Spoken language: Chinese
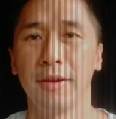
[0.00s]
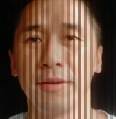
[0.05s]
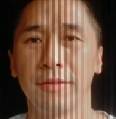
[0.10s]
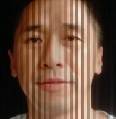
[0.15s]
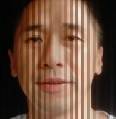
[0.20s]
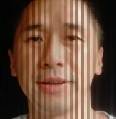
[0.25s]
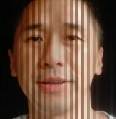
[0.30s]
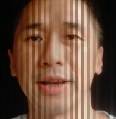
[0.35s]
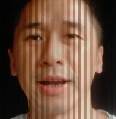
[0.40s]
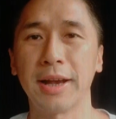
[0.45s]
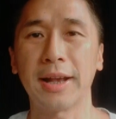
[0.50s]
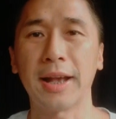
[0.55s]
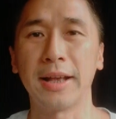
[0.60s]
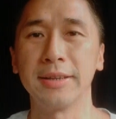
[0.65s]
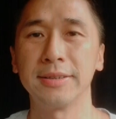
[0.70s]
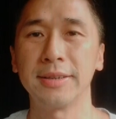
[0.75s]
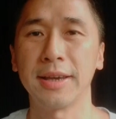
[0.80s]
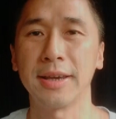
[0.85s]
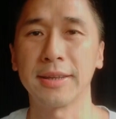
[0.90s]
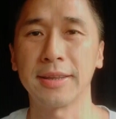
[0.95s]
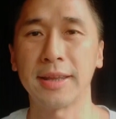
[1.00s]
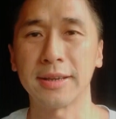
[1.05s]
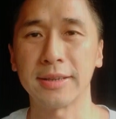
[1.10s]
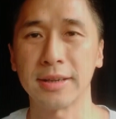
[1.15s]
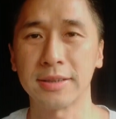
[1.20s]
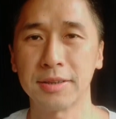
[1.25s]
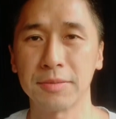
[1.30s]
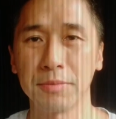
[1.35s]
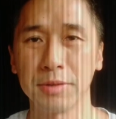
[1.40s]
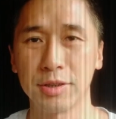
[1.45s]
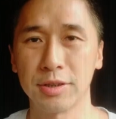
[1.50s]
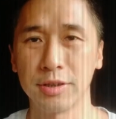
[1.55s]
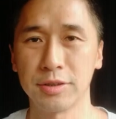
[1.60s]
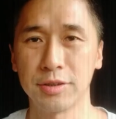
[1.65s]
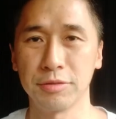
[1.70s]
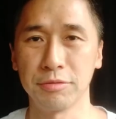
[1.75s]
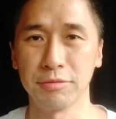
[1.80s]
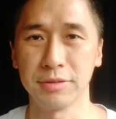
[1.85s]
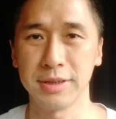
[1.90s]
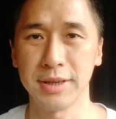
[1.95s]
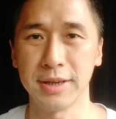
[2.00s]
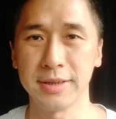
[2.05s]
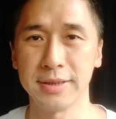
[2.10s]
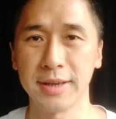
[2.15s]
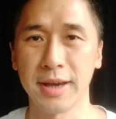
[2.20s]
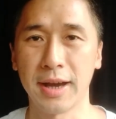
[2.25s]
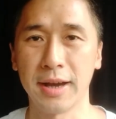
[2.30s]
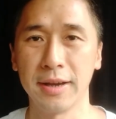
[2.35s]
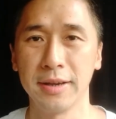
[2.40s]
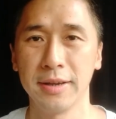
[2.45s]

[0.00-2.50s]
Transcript: 非常感谢大家这么支持吴建霞。